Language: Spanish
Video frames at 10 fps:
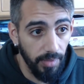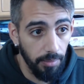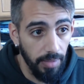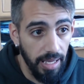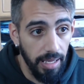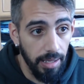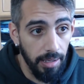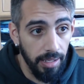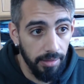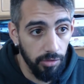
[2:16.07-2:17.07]

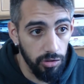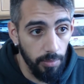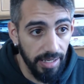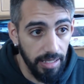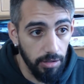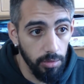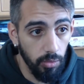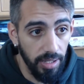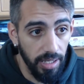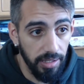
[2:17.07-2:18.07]
eh, nos lo marca como
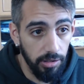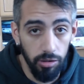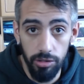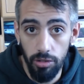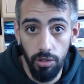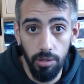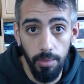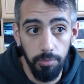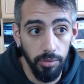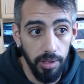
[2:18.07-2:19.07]
cuadraditos o
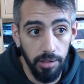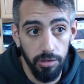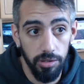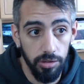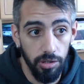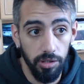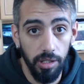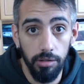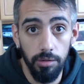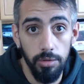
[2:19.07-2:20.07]
como puntitos. Yo lo
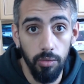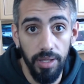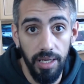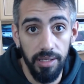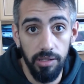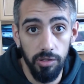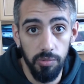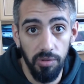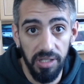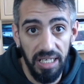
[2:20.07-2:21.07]
tengo como cuadraditos
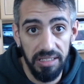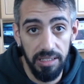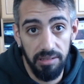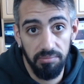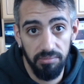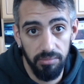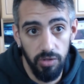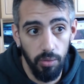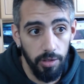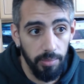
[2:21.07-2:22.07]
porque así
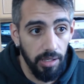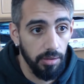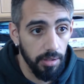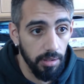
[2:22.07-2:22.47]
lo veo mejor.